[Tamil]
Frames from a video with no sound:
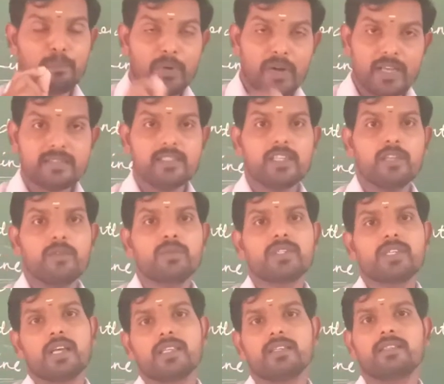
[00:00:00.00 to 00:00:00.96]
பாசிட்டிவ்
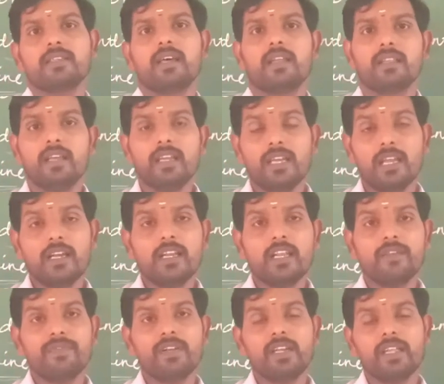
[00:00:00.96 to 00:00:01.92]
சார்ஜஸாக இருந்தால்
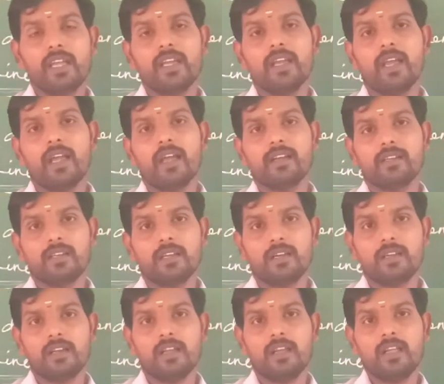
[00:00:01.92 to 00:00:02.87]
எலக்ட்ரிக் ஃபீல்டு எங்கே ஆக்ட்
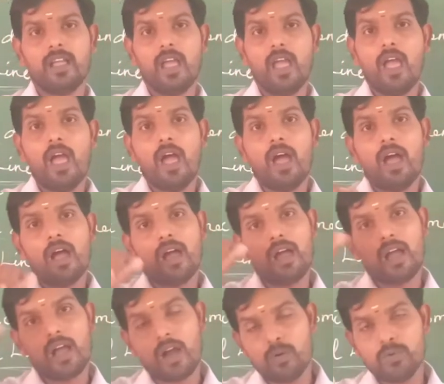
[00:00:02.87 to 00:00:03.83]
ஆகுன்னா
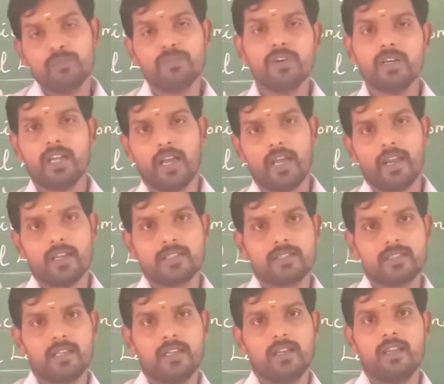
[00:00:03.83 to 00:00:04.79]
அவுட்வர்ட்
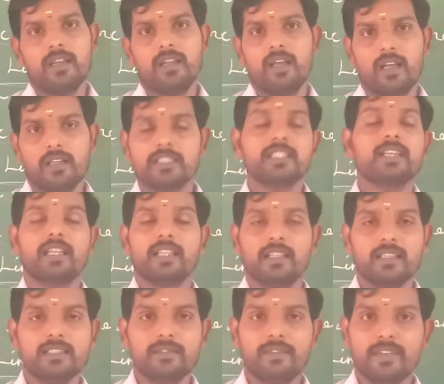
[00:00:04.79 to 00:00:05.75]
டைரக்ஷன்
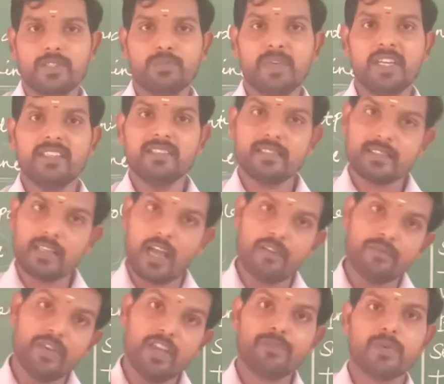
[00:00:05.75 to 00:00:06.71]
அதாவது விச் மீன்ஸ்
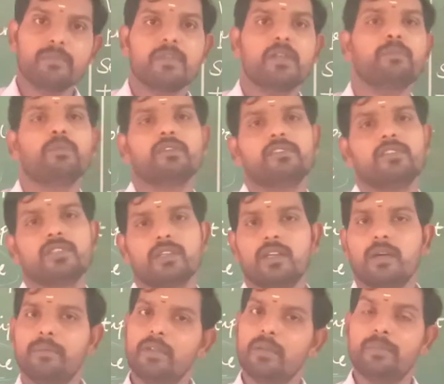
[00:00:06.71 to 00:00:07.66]
அவே ஃப்ரம் த
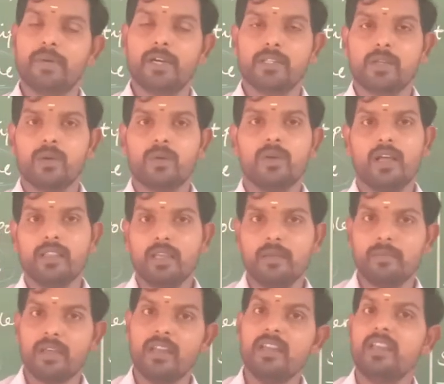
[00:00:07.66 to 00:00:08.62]
பொசிஷன் அப்படின்னு பார்த்துருக்கோம்
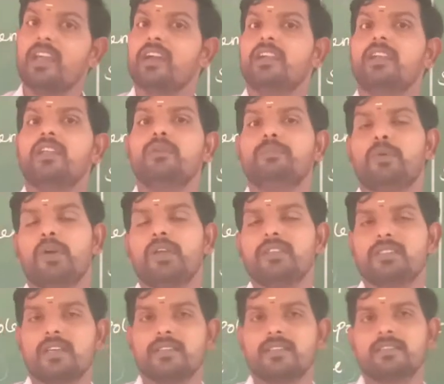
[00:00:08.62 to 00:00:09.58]
அதே மாதிரி நெகட்டிவ்
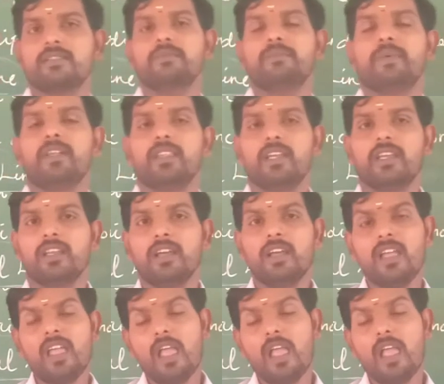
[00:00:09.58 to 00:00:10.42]
பாயிண்ட் சார்ஜஸ்னு பார்த்தீங்கன்னா